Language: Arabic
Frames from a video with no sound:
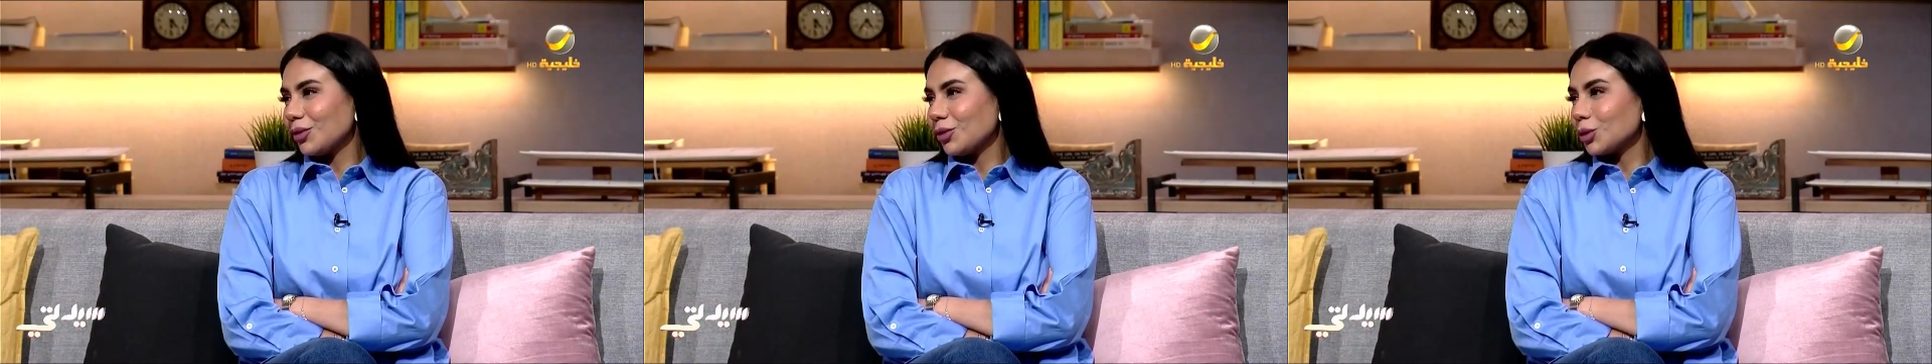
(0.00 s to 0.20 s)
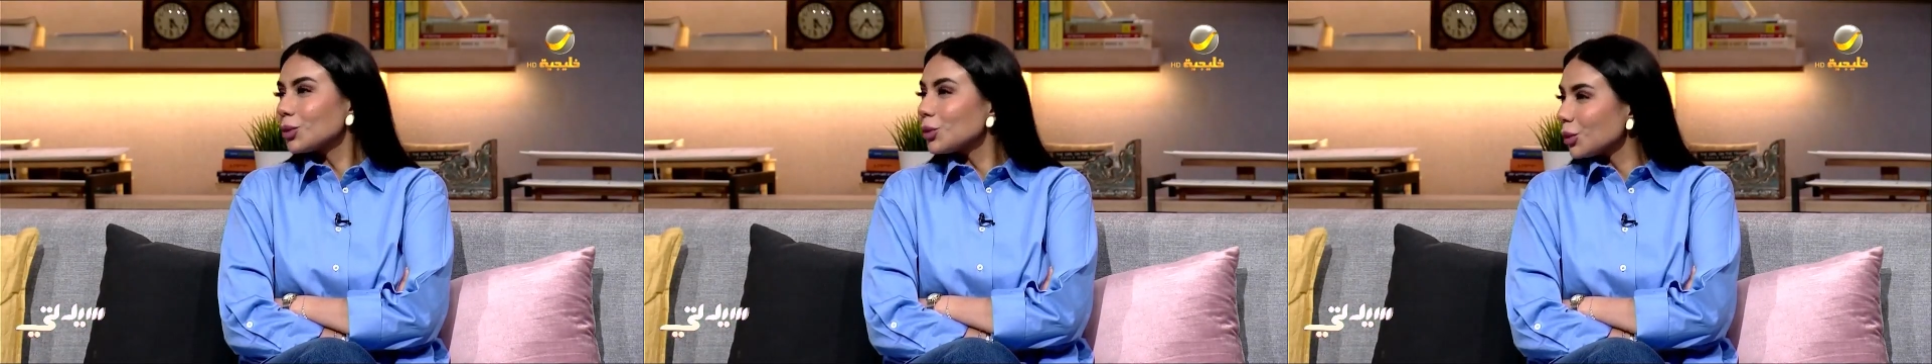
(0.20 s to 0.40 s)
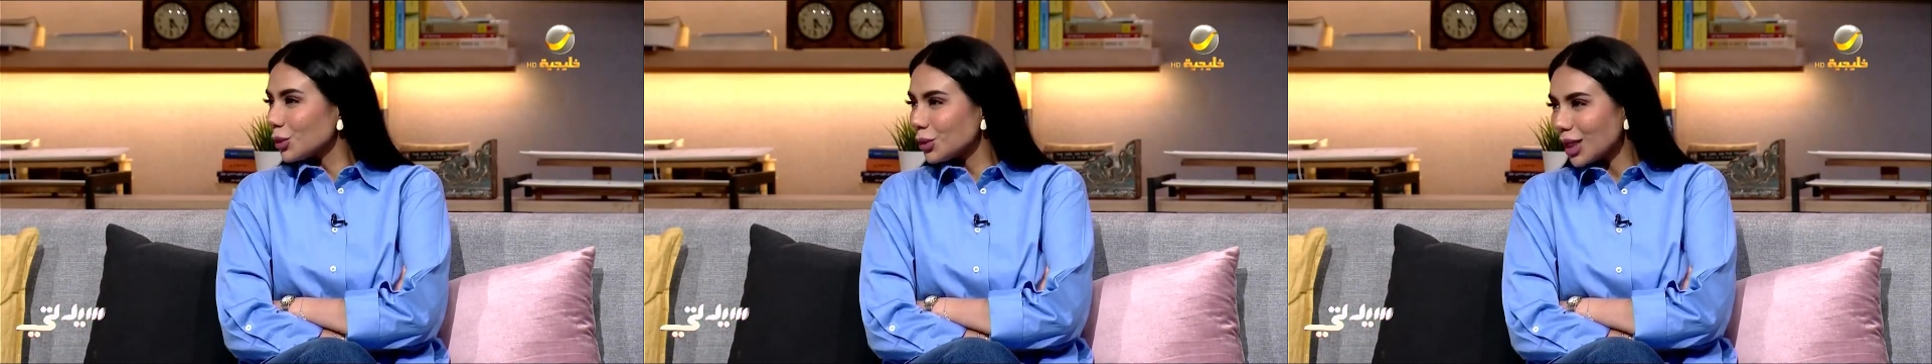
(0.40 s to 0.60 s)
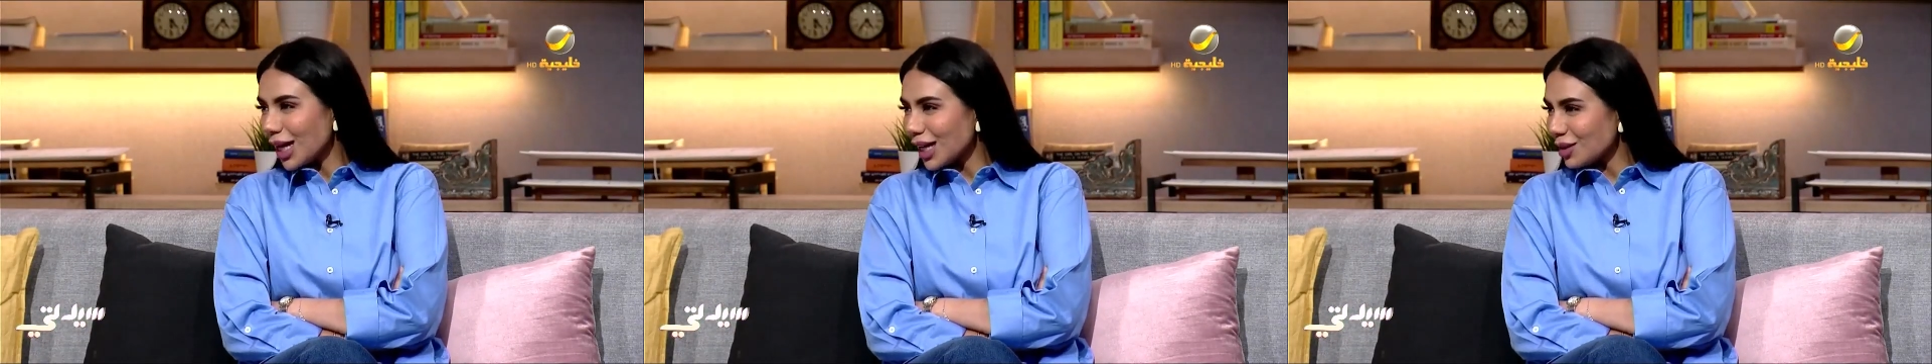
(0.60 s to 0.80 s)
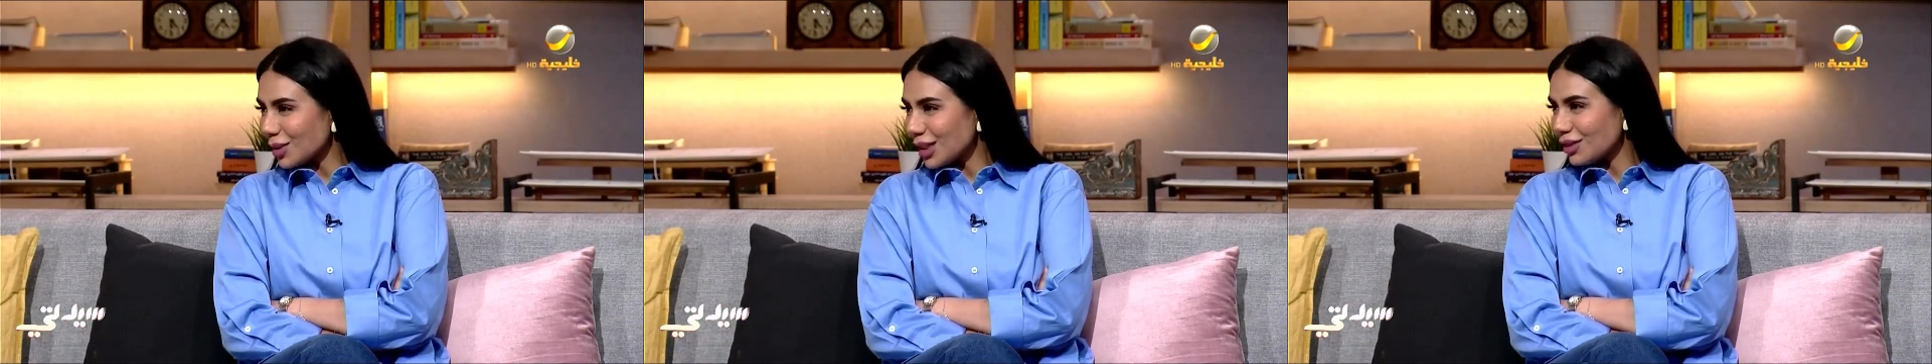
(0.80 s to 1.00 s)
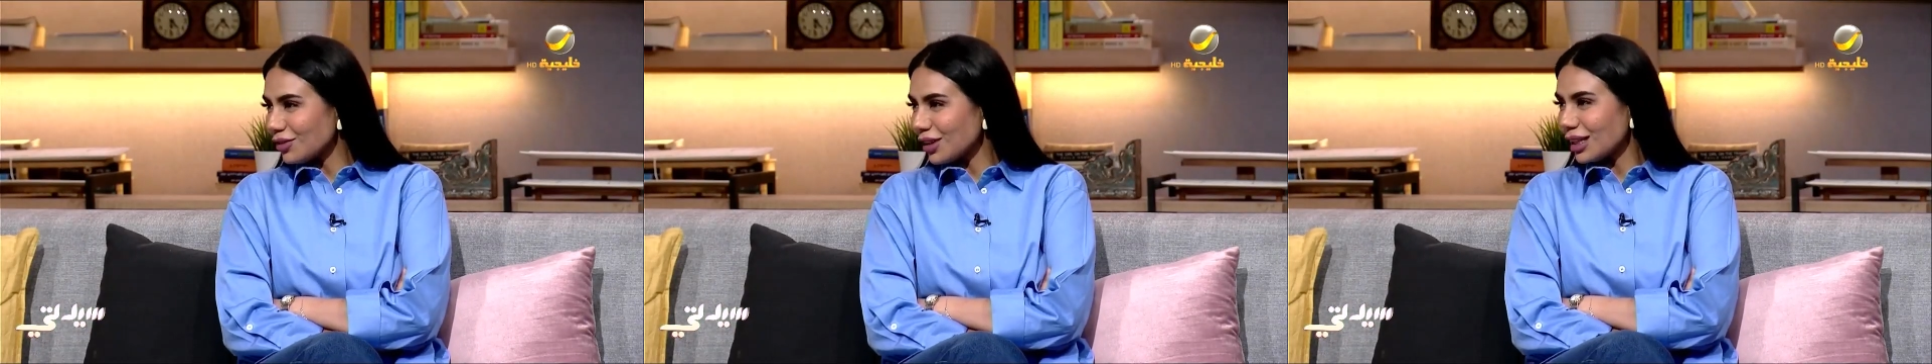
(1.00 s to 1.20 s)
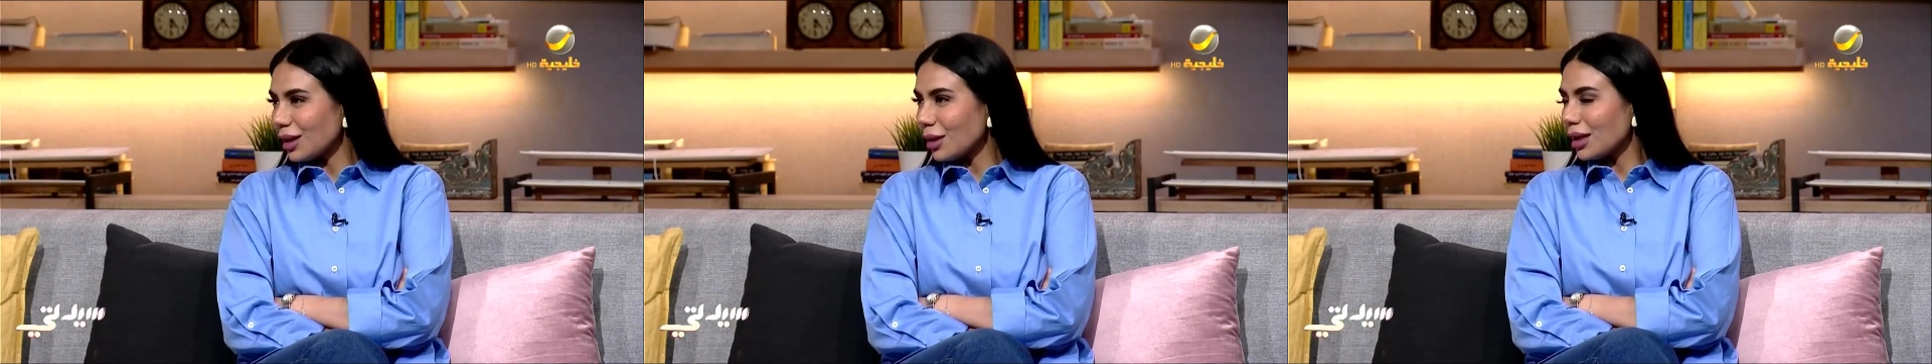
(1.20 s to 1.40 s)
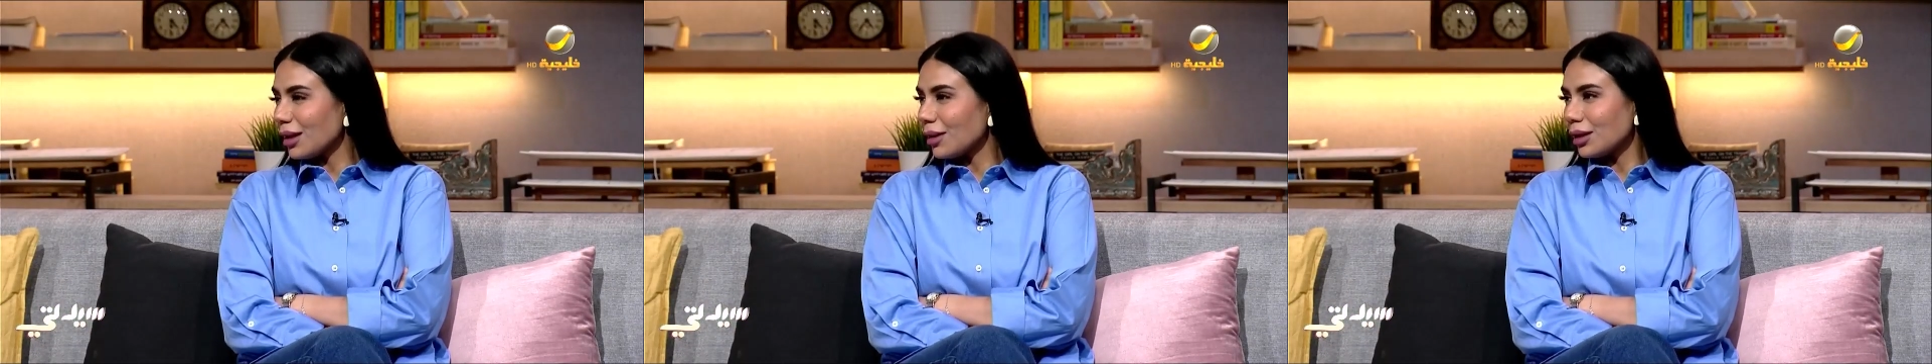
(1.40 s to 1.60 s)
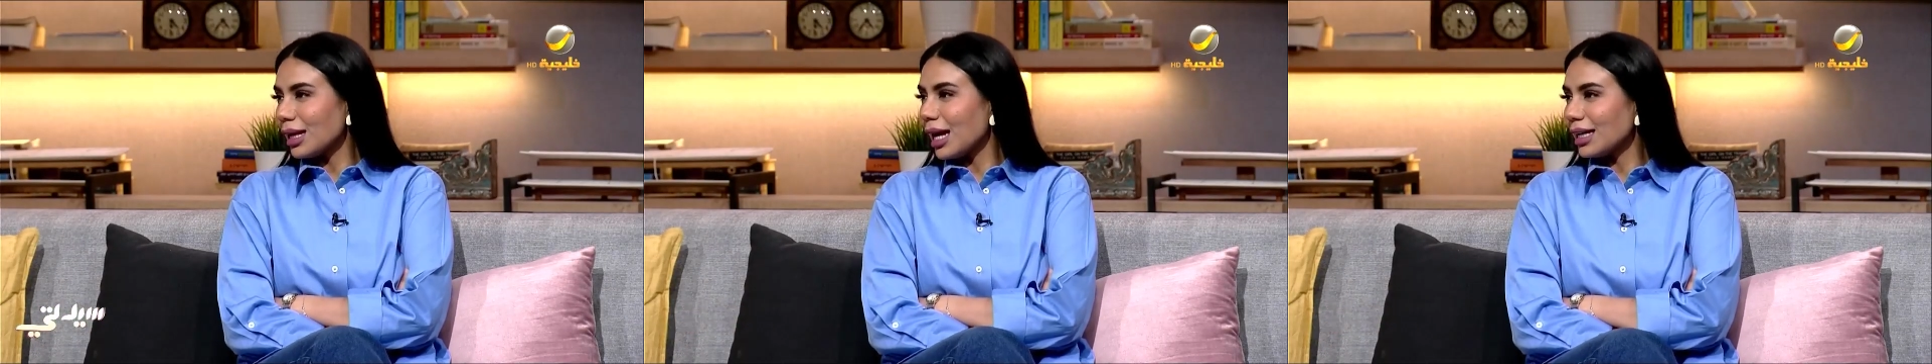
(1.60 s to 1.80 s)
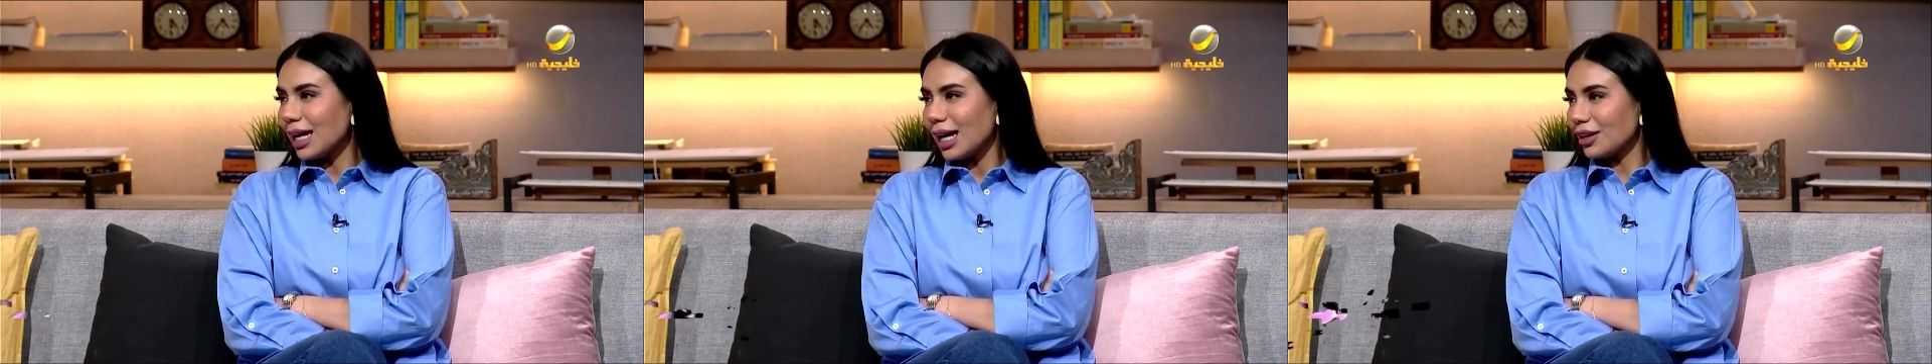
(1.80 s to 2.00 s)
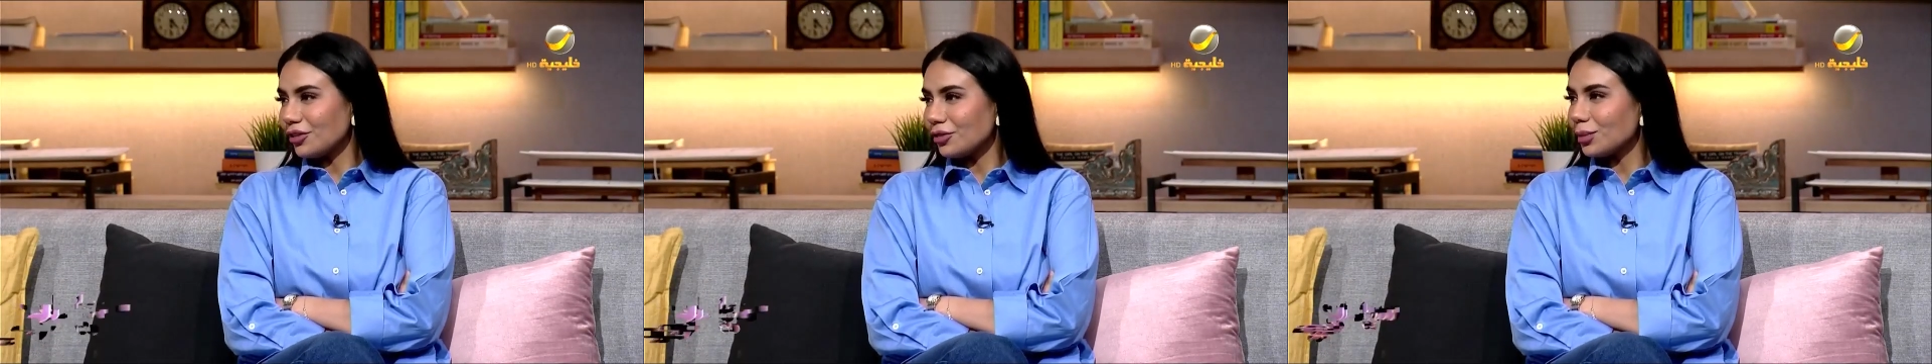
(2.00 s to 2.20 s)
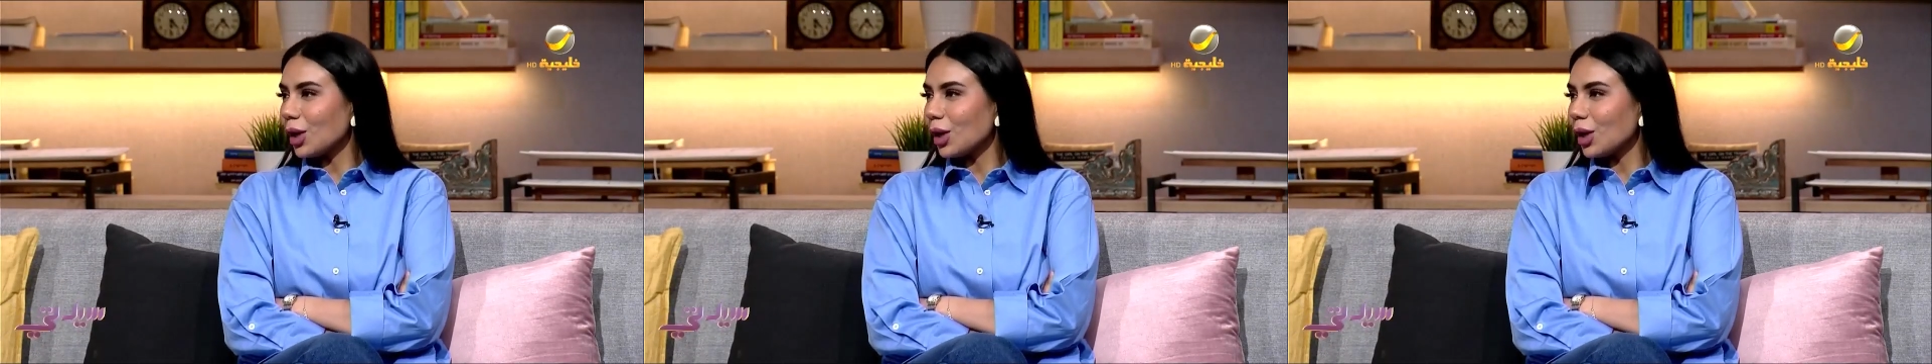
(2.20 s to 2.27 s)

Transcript: فضوله دائما فلا يعرف